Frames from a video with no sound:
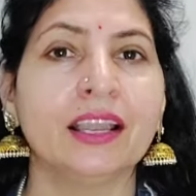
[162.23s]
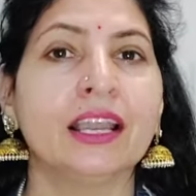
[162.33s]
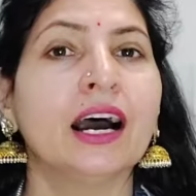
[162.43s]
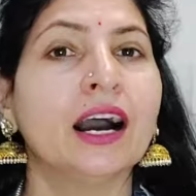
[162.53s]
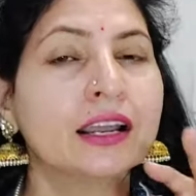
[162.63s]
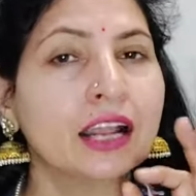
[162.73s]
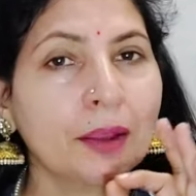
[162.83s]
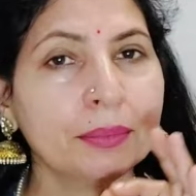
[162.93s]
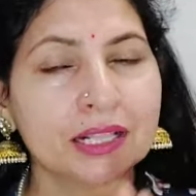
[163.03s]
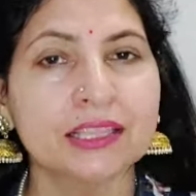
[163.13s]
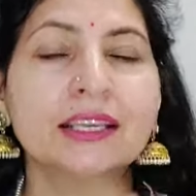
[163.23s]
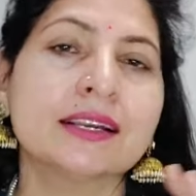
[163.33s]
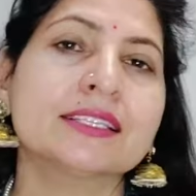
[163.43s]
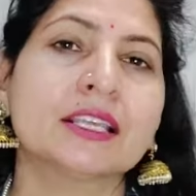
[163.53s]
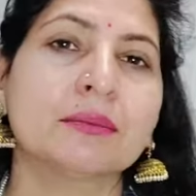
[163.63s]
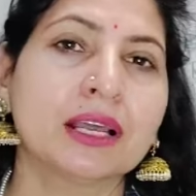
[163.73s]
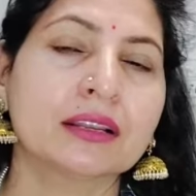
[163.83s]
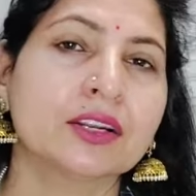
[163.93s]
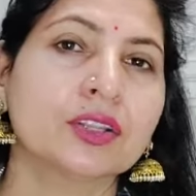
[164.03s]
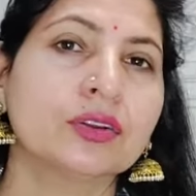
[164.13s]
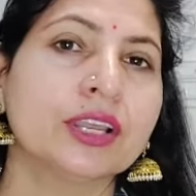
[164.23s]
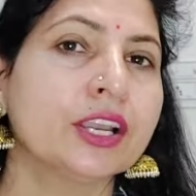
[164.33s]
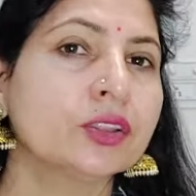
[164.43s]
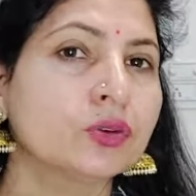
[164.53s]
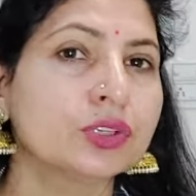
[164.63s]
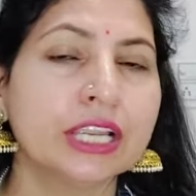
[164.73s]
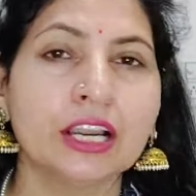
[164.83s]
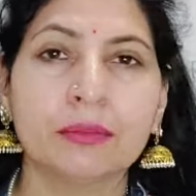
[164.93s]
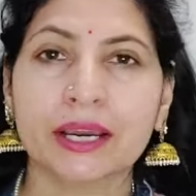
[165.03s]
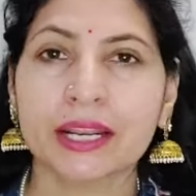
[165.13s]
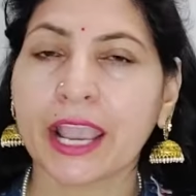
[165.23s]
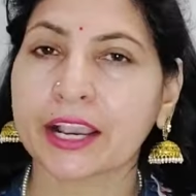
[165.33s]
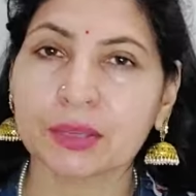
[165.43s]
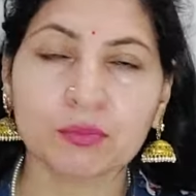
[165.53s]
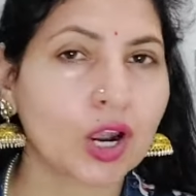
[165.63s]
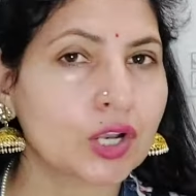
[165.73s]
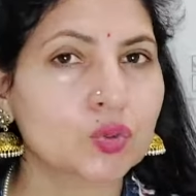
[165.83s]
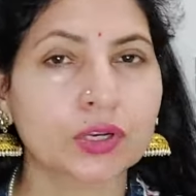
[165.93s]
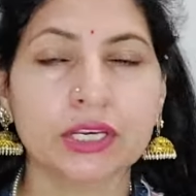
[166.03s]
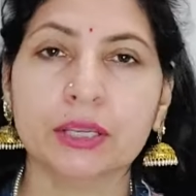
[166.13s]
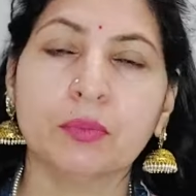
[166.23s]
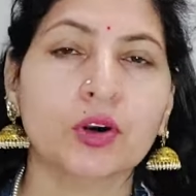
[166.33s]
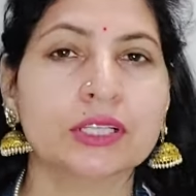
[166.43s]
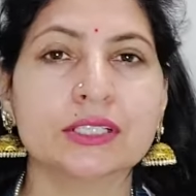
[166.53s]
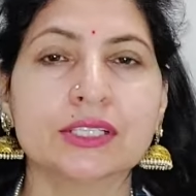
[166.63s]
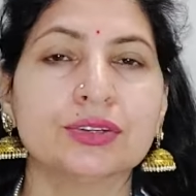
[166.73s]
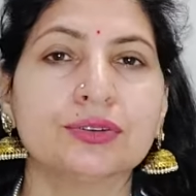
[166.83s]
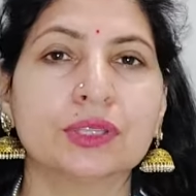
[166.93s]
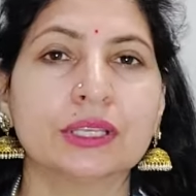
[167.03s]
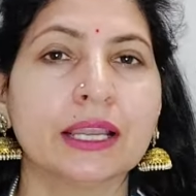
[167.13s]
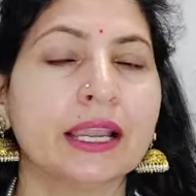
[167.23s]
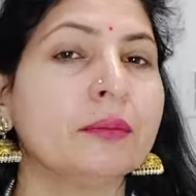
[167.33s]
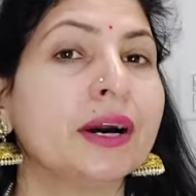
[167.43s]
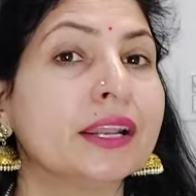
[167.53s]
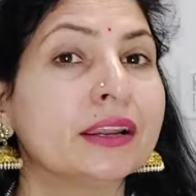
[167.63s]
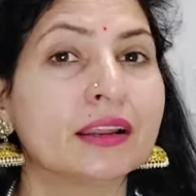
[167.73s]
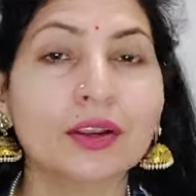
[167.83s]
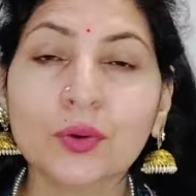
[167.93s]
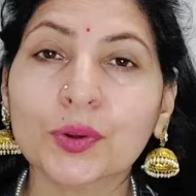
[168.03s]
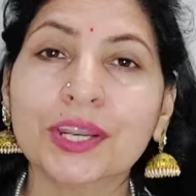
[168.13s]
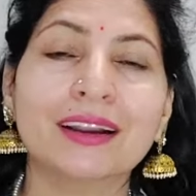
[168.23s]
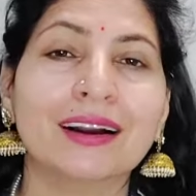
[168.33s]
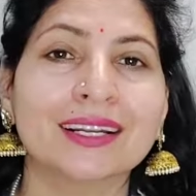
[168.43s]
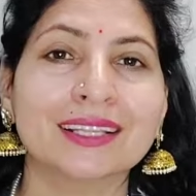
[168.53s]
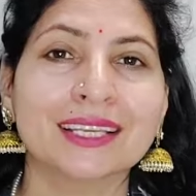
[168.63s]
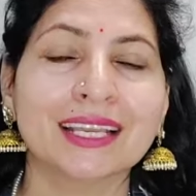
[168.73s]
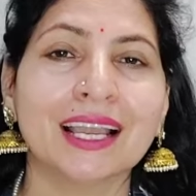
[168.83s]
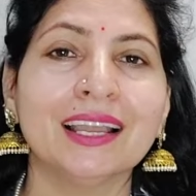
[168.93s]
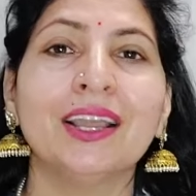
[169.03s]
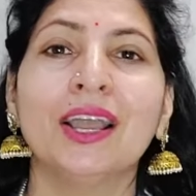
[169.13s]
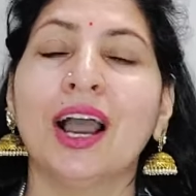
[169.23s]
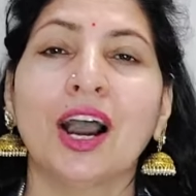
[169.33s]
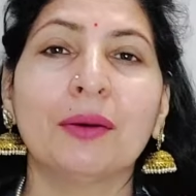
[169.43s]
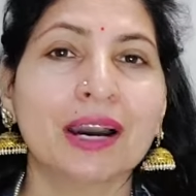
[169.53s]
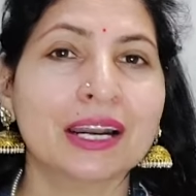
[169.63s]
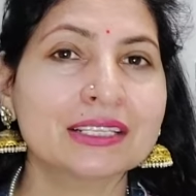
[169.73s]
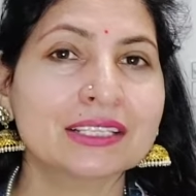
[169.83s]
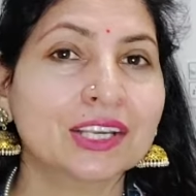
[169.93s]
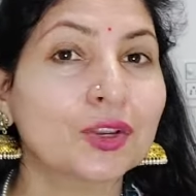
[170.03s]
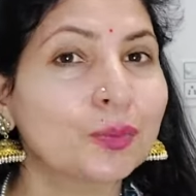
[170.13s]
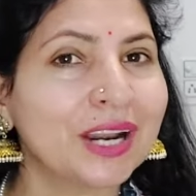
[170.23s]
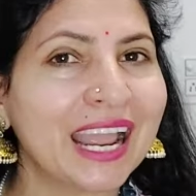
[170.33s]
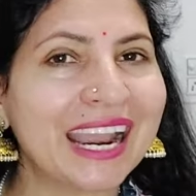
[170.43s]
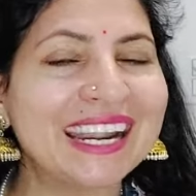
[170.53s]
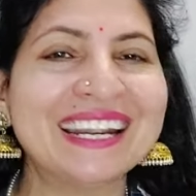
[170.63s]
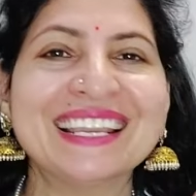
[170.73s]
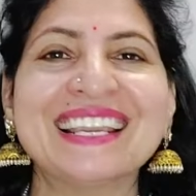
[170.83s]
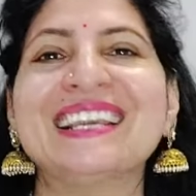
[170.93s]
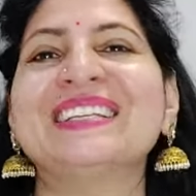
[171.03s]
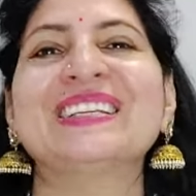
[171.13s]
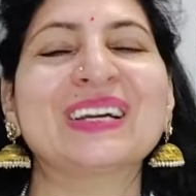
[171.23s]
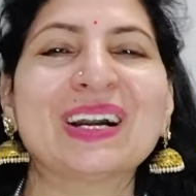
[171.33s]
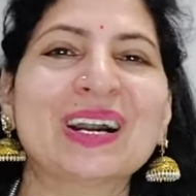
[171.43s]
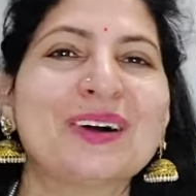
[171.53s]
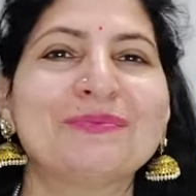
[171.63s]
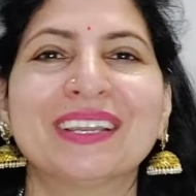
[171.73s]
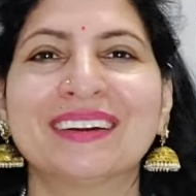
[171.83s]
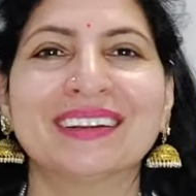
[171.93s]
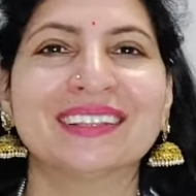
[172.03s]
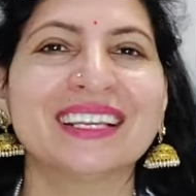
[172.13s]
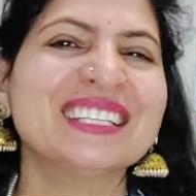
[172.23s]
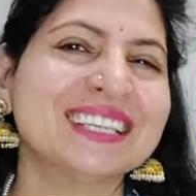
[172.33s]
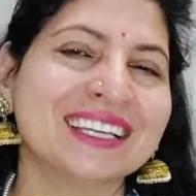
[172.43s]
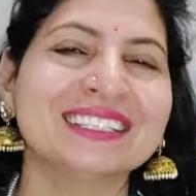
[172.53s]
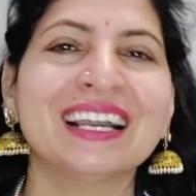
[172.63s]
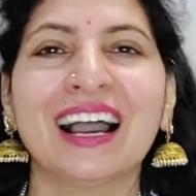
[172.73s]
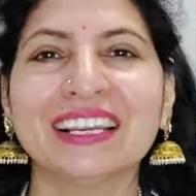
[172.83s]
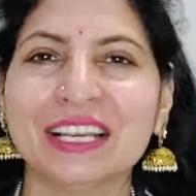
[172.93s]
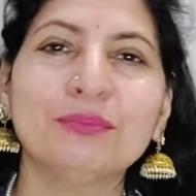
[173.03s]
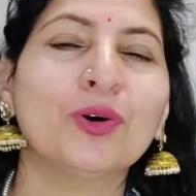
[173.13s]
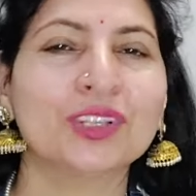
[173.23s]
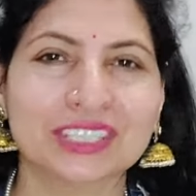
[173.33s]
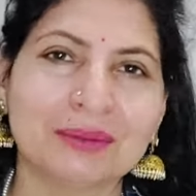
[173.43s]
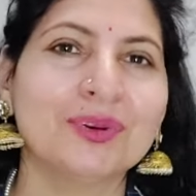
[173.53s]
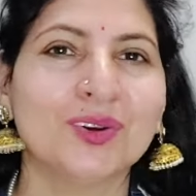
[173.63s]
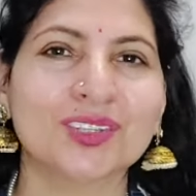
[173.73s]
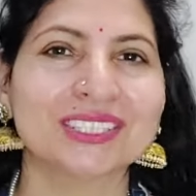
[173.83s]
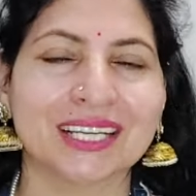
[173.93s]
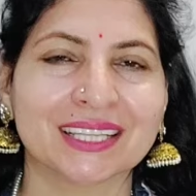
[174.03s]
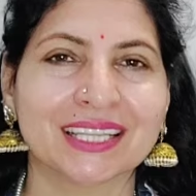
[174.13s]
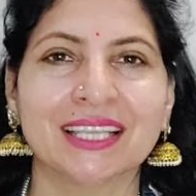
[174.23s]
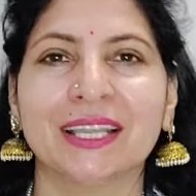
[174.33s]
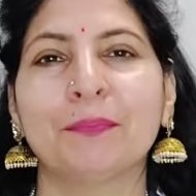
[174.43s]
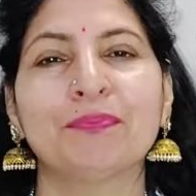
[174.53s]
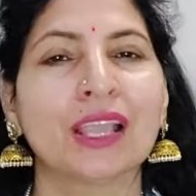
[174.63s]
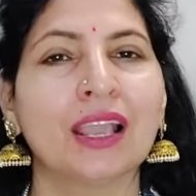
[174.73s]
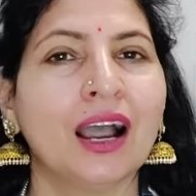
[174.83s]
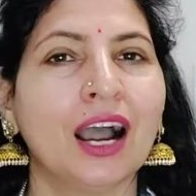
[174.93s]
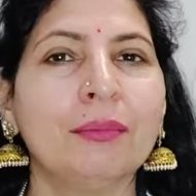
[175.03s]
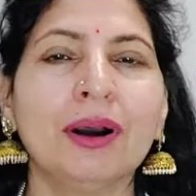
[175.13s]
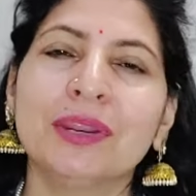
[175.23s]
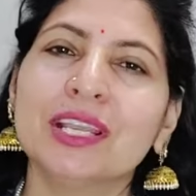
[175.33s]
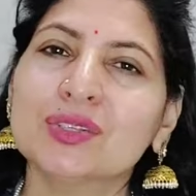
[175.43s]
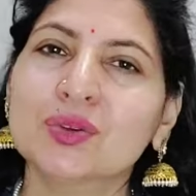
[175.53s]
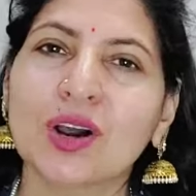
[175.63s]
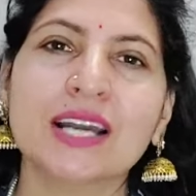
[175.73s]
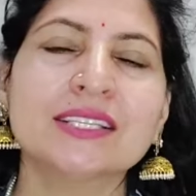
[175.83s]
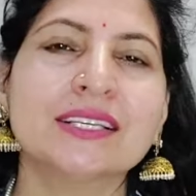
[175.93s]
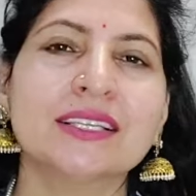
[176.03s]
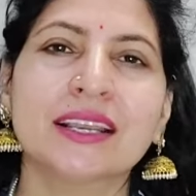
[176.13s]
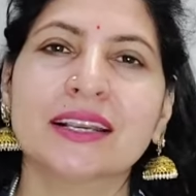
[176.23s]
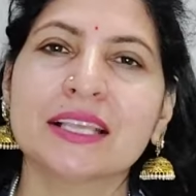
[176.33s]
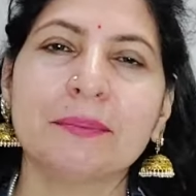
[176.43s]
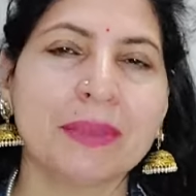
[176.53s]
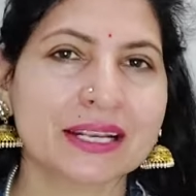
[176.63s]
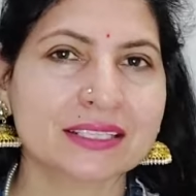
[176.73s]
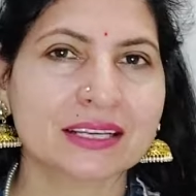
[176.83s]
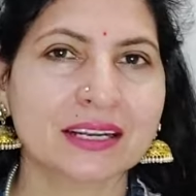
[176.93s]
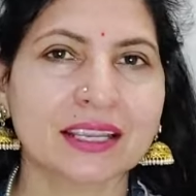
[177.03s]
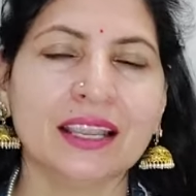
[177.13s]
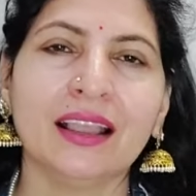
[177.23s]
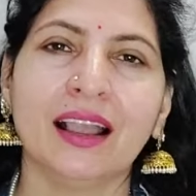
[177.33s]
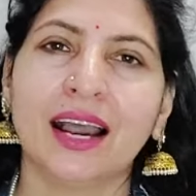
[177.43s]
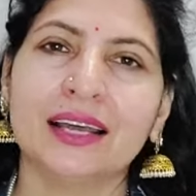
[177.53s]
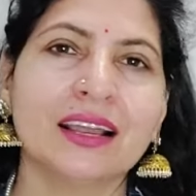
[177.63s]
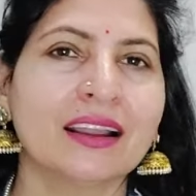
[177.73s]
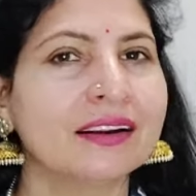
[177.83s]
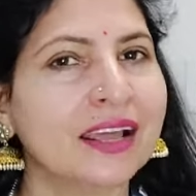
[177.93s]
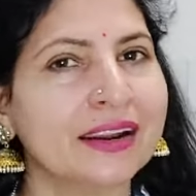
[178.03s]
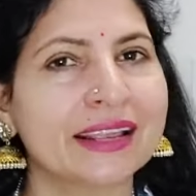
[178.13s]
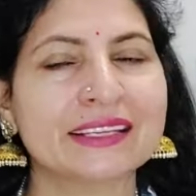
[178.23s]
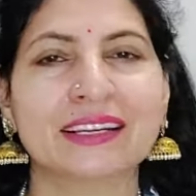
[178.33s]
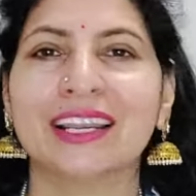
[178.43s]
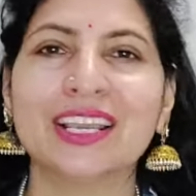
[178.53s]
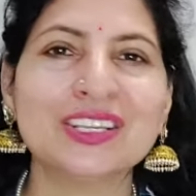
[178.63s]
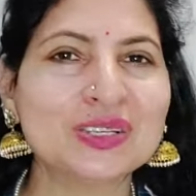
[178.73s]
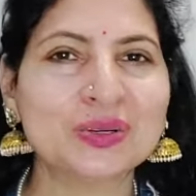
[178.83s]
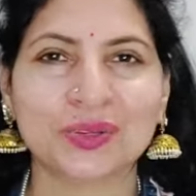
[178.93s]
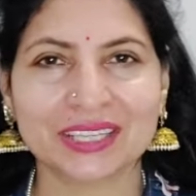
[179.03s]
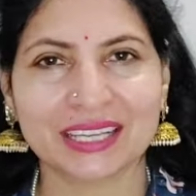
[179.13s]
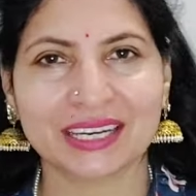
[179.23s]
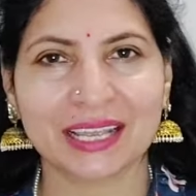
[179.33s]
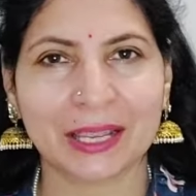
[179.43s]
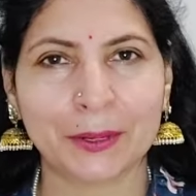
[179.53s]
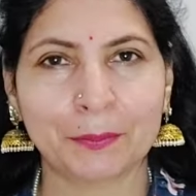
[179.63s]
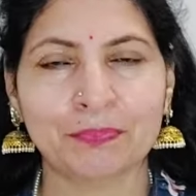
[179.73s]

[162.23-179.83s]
अगर आप हल्दी का इस्तेमाल करते हो एक तो ये हमारे एक्ने मुहासों के लिए बहुत अच्छी होती है हमारे रंग को निखारती है हमारी स्किन के ऊपर एंटी एजिंग का काम भी करती है शायद ये बहुत कम लोग जानते हैं अब हमने इसको अच्छे तरीके से मिक्स करके आधा घंटा रेस्ट के लिए छोड़ देना है